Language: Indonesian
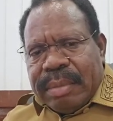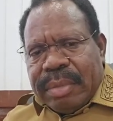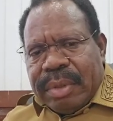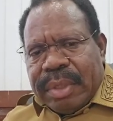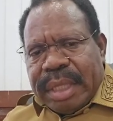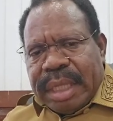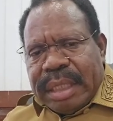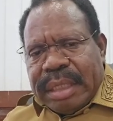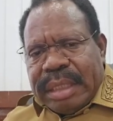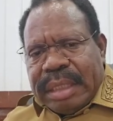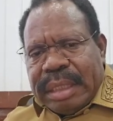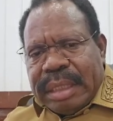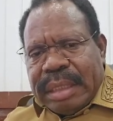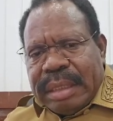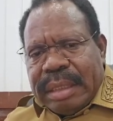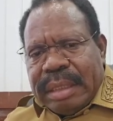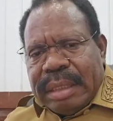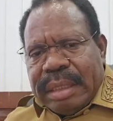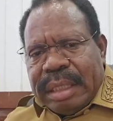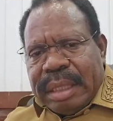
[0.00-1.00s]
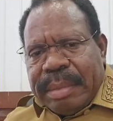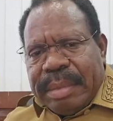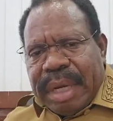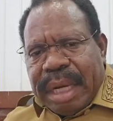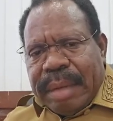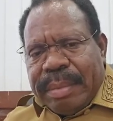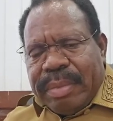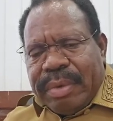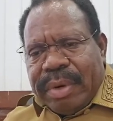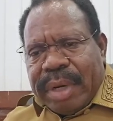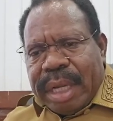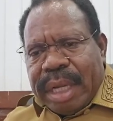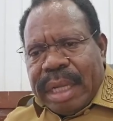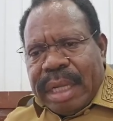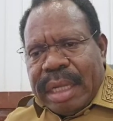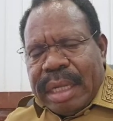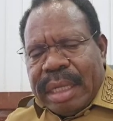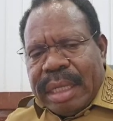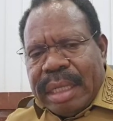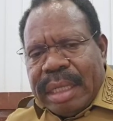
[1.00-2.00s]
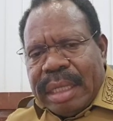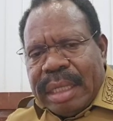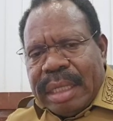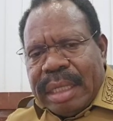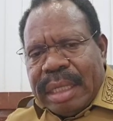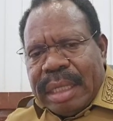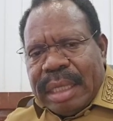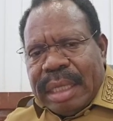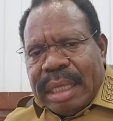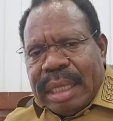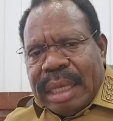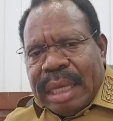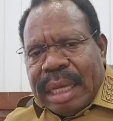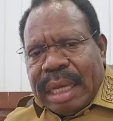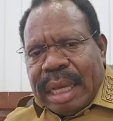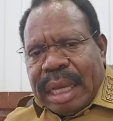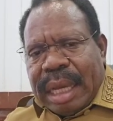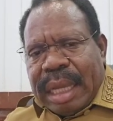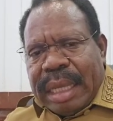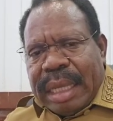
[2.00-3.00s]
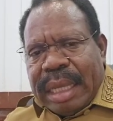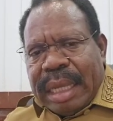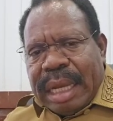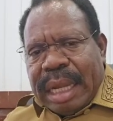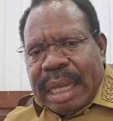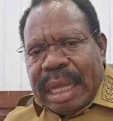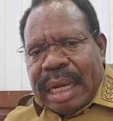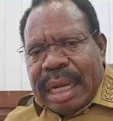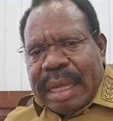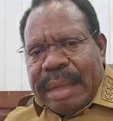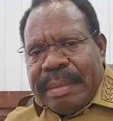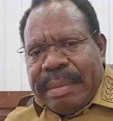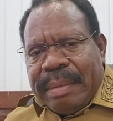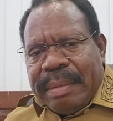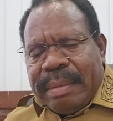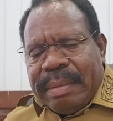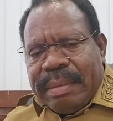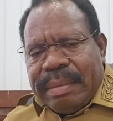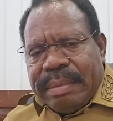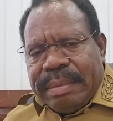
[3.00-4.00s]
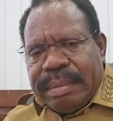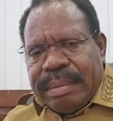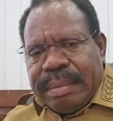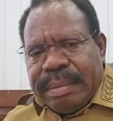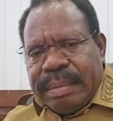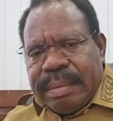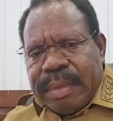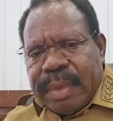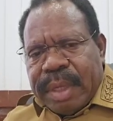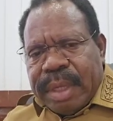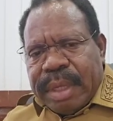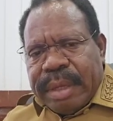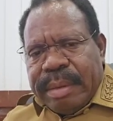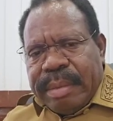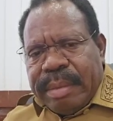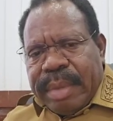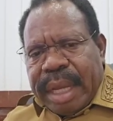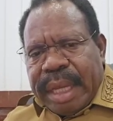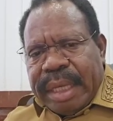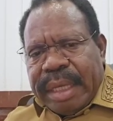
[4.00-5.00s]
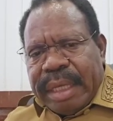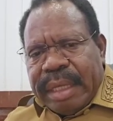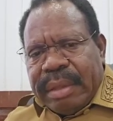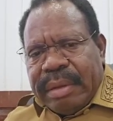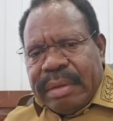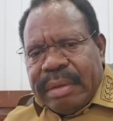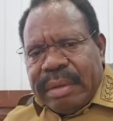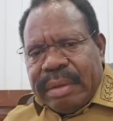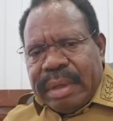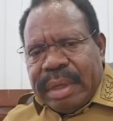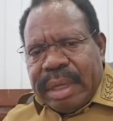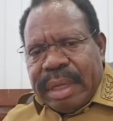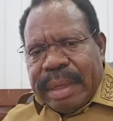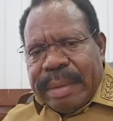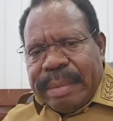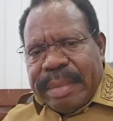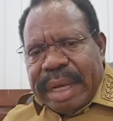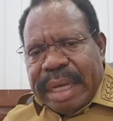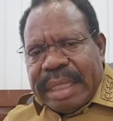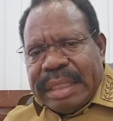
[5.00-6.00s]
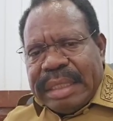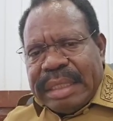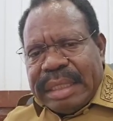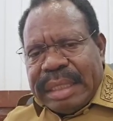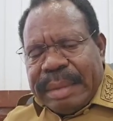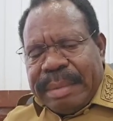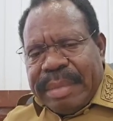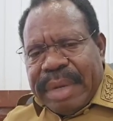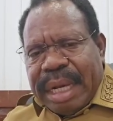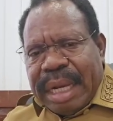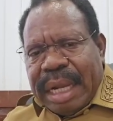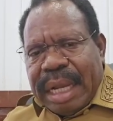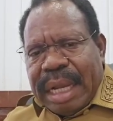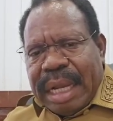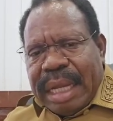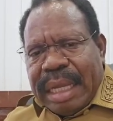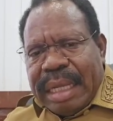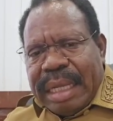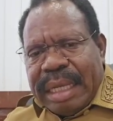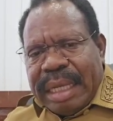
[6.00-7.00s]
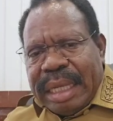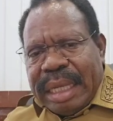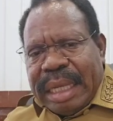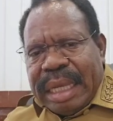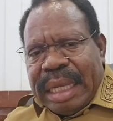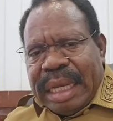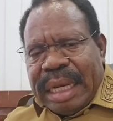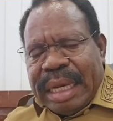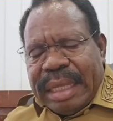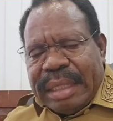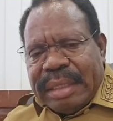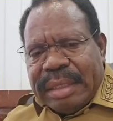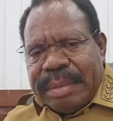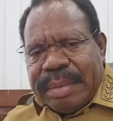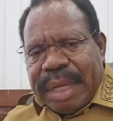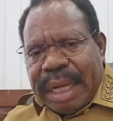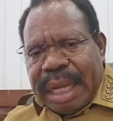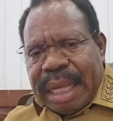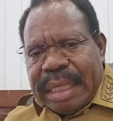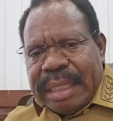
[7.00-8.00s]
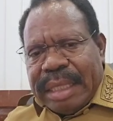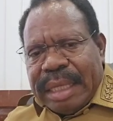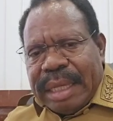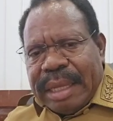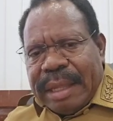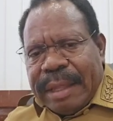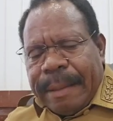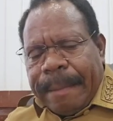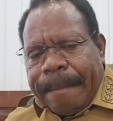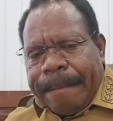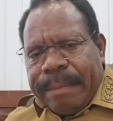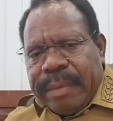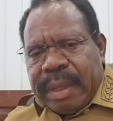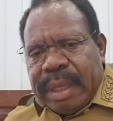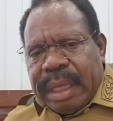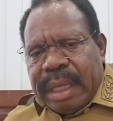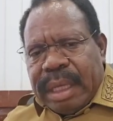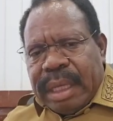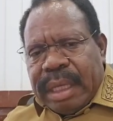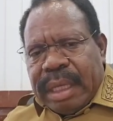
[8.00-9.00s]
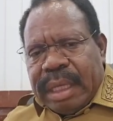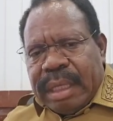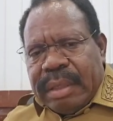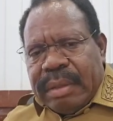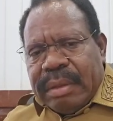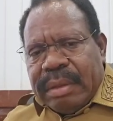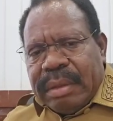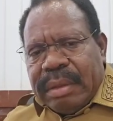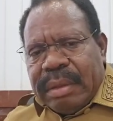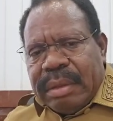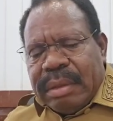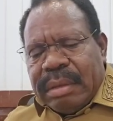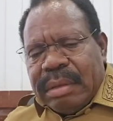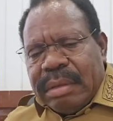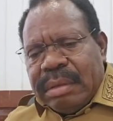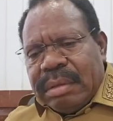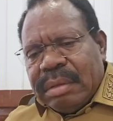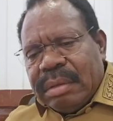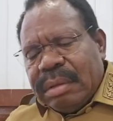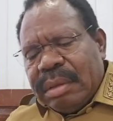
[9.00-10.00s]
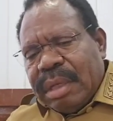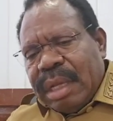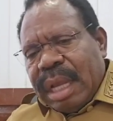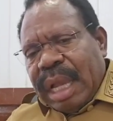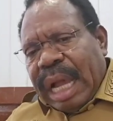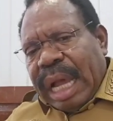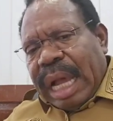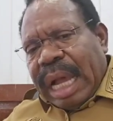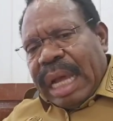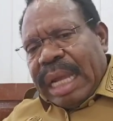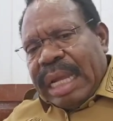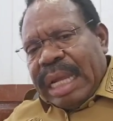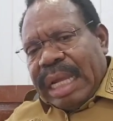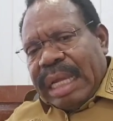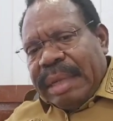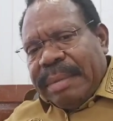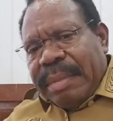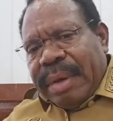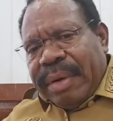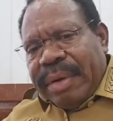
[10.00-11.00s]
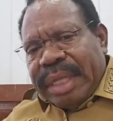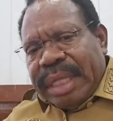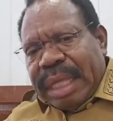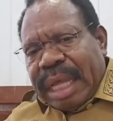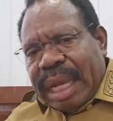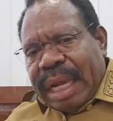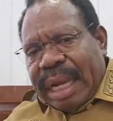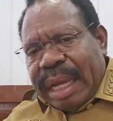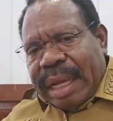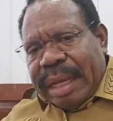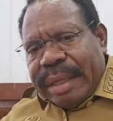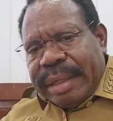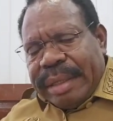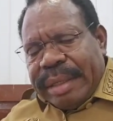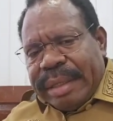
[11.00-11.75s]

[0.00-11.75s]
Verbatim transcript: potensi Tembagapura, kekayaan alam, baik itu emas, tembaga, nikel, dan sebagainya, itu ada di bawah tanah,